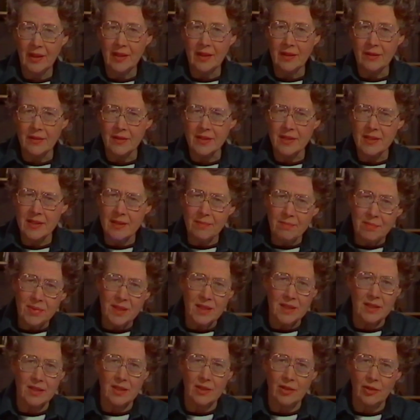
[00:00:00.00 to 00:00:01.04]
La struttura
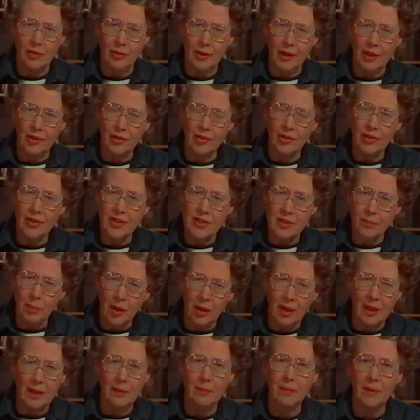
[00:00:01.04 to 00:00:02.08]
più semplice sia nei
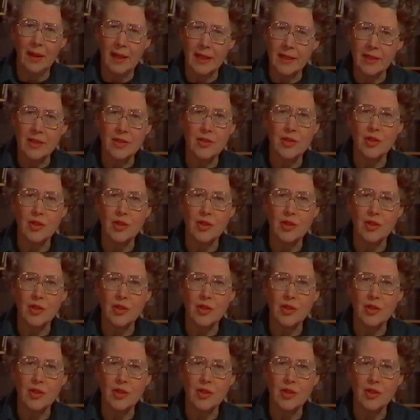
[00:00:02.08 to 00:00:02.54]
polipi.